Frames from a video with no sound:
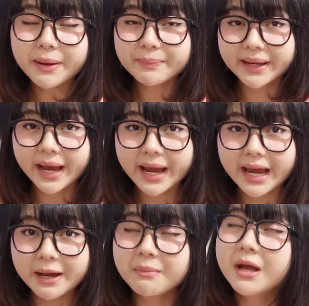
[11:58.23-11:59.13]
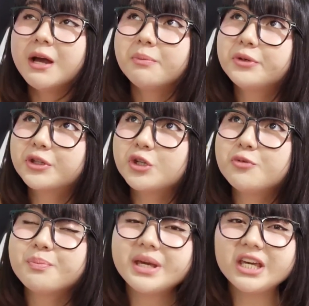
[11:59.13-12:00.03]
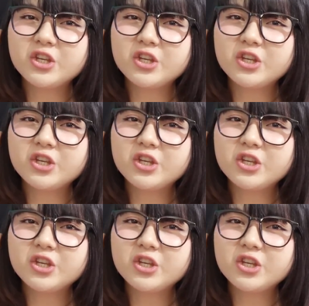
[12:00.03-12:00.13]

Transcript: webcam, butuh mic